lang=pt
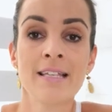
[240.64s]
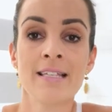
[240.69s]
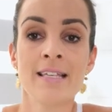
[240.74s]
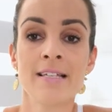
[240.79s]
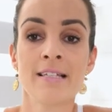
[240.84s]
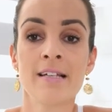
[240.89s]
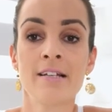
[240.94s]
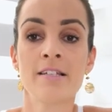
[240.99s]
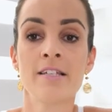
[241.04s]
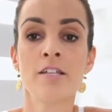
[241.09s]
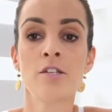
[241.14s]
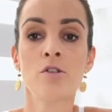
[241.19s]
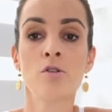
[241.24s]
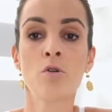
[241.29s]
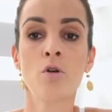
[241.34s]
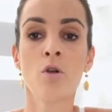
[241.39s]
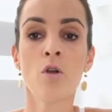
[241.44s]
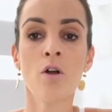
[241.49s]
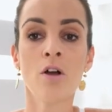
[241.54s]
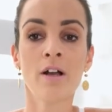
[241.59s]
esse exercício
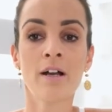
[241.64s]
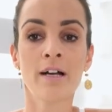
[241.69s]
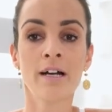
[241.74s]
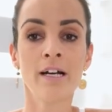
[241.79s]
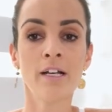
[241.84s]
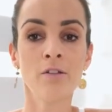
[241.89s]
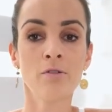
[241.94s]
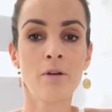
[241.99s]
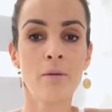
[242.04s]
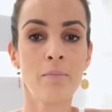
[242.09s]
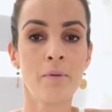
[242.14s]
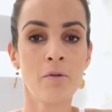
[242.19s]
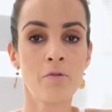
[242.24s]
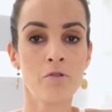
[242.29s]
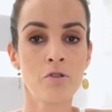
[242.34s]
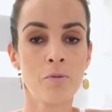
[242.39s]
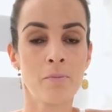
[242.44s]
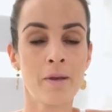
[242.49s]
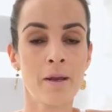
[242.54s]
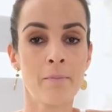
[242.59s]
colocando a mão
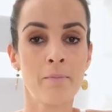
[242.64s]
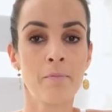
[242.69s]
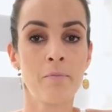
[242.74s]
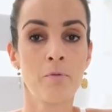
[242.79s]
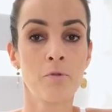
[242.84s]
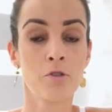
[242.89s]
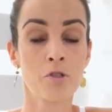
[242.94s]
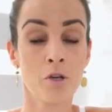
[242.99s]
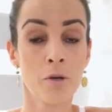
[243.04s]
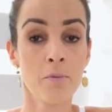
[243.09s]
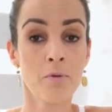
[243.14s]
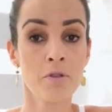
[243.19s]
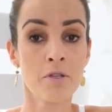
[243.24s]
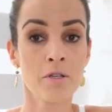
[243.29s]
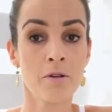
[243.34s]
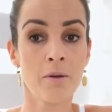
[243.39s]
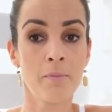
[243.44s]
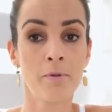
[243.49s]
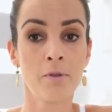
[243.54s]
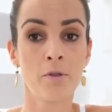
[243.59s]
sobre, sobre o
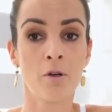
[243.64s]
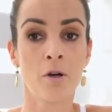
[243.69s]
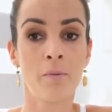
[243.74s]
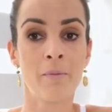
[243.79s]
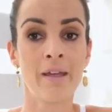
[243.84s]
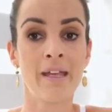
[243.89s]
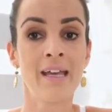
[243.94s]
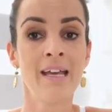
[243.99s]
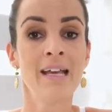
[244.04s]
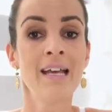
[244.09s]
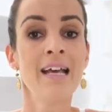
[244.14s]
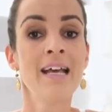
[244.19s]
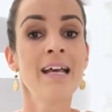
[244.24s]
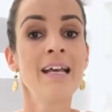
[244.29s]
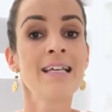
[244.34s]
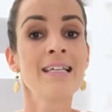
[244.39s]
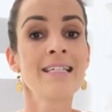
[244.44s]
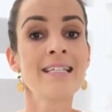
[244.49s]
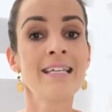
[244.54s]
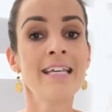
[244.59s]
seu abdômen,
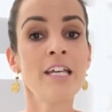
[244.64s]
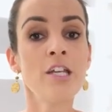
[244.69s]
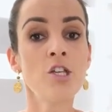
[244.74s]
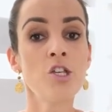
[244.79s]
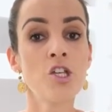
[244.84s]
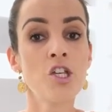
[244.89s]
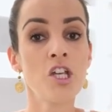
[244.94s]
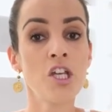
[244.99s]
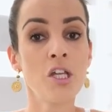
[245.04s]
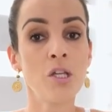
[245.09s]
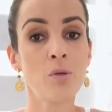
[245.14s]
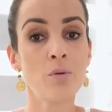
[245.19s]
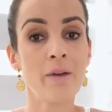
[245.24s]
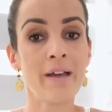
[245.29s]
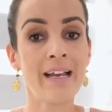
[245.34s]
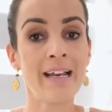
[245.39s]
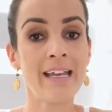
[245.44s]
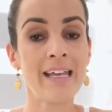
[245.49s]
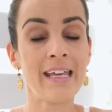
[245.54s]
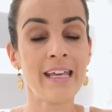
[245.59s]
sentindo
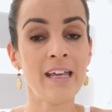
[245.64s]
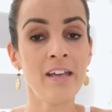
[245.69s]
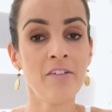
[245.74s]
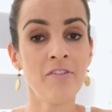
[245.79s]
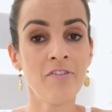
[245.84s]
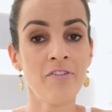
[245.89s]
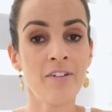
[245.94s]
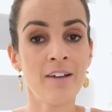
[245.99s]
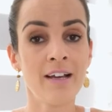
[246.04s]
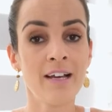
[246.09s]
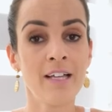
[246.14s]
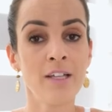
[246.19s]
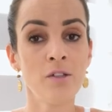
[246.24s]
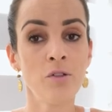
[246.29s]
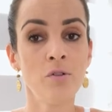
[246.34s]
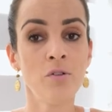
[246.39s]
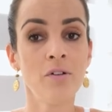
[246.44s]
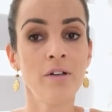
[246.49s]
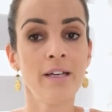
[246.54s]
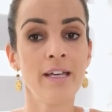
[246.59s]
ele
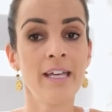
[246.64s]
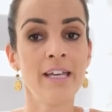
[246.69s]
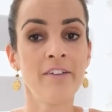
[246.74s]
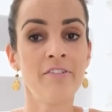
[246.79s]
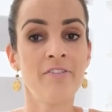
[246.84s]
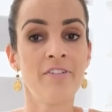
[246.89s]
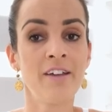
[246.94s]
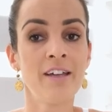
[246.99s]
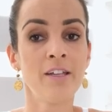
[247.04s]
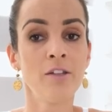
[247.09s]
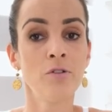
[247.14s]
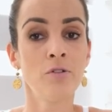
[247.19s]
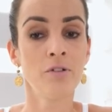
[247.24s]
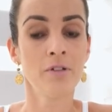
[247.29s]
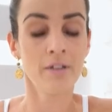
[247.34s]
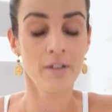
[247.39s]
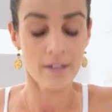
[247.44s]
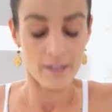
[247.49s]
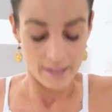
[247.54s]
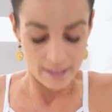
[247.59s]
inflando e vendo
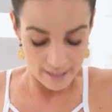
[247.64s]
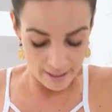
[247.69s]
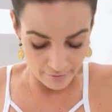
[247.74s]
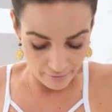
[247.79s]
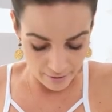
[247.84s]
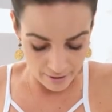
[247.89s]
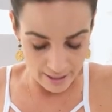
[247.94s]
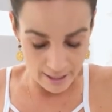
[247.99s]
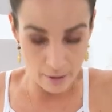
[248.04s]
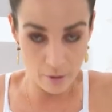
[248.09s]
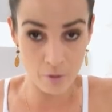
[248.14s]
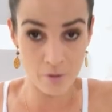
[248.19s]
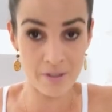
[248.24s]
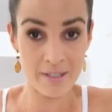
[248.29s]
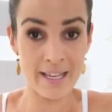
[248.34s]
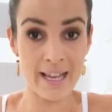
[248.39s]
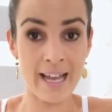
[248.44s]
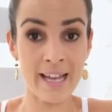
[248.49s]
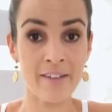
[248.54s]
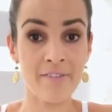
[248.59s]
se você
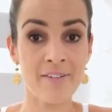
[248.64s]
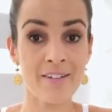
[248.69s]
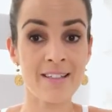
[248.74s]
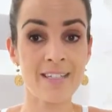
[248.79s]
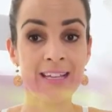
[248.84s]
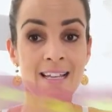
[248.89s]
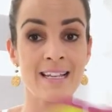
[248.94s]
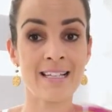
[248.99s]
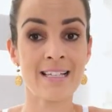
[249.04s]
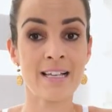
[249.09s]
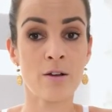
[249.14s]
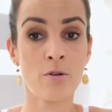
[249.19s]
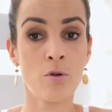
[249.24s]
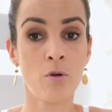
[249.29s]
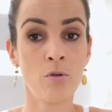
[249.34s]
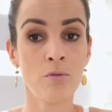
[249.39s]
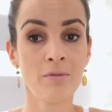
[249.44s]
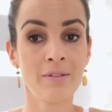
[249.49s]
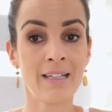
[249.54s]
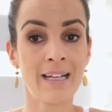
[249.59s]
consegue fazer essa
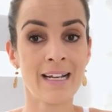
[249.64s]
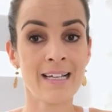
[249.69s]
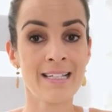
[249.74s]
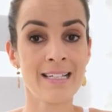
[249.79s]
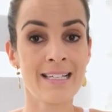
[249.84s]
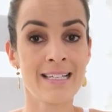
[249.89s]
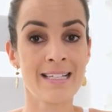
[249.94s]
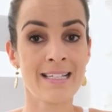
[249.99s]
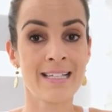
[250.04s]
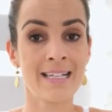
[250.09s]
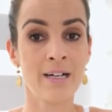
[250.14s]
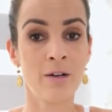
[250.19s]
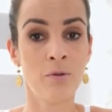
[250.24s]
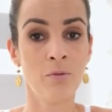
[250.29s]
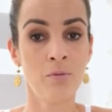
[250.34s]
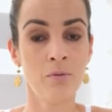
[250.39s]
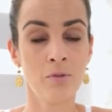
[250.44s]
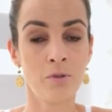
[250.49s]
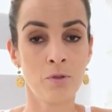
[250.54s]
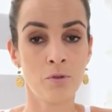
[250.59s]

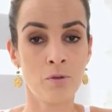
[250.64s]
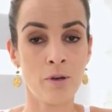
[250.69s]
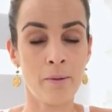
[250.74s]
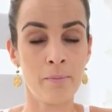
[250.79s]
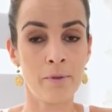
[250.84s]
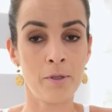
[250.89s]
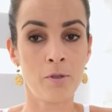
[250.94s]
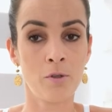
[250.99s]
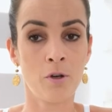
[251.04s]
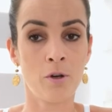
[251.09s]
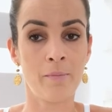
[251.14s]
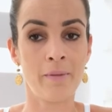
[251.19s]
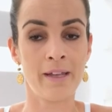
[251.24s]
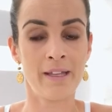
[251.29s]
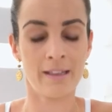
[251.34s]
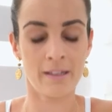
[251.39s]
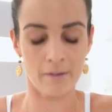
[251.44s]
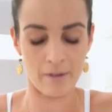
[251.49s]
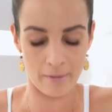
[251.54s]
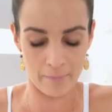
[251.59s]
contração do abdômen.
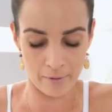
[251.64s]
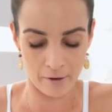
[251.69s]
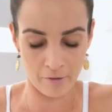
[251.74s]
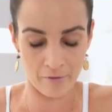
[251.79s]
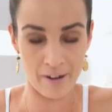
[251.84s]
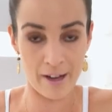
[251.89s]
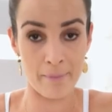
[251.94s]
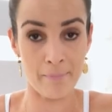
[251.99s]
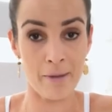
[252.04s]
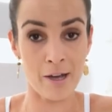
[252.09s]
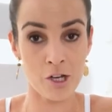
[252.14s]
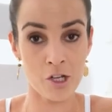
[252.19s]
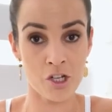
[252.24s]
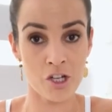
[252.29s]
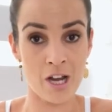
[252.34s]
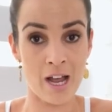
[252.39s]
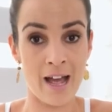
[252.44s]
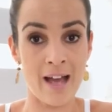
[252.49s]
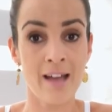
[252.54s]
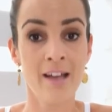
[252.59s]
Então a mão vai
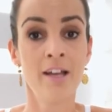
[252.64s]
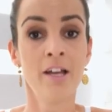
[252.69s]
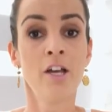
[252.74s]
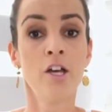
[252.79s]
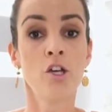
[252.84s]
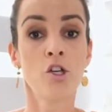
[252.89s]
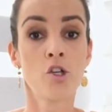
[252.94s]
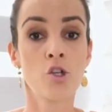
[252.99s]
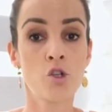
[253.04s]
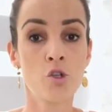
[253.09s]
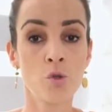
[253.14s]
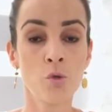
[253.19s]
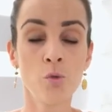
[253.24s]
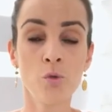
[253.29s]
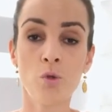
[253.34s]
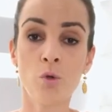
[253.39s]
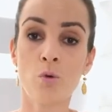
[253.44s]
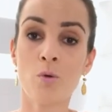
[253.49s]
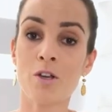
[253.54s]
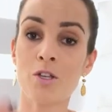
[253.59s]
baixar
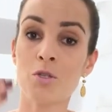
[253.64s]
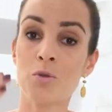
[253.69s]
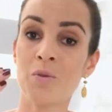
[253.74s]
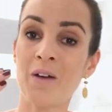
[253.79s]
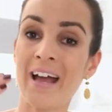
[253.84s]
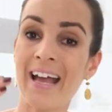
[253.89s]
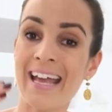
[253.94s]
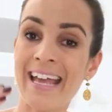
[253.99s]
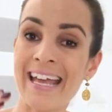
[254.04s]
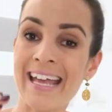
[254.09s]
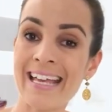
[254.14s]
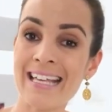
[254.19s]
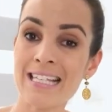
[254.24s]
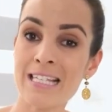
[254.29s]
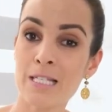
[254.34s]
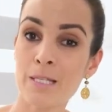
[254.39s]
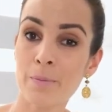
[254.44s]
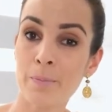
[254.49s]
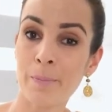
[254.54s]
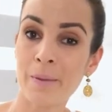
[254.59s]
junto com a sua
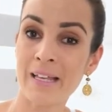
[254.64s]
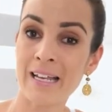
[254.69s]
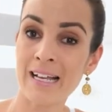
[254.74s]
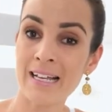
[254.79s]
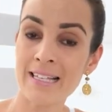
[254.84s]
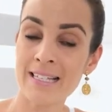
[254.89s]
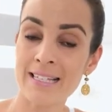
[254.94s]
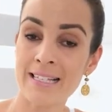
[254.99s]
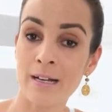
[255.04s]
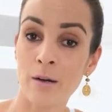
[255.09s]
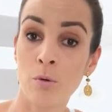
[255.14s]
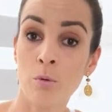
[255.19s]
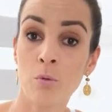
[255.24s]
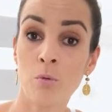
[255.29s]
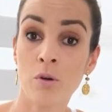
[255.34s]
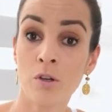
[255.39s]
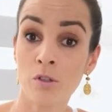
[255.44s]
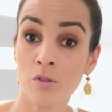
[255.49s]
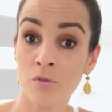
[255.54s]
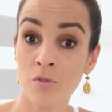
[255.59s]
expiração,
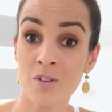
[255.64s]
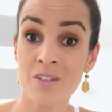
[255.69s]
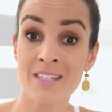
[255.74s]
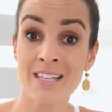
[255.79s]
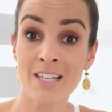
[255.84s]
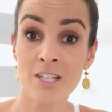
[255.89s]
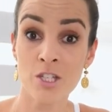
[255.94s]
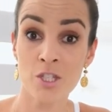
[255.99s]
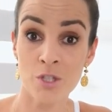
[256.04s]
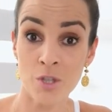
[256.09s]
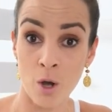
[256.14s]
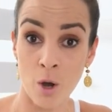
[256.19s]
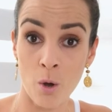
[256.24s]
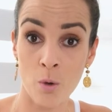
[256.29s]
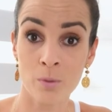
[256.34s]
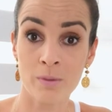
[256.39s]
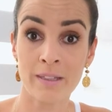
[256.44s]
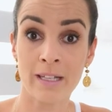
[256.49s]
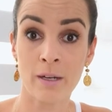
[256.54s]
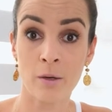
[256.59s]
quando você
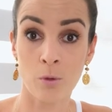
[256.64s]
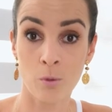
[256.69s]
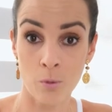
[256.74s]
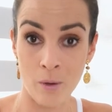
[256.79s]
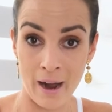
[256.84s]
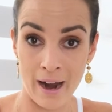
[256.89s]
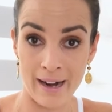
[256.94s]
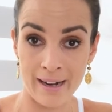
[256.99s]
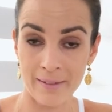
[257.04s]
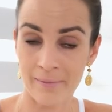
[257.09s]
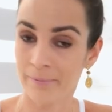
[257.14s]
solta o ar,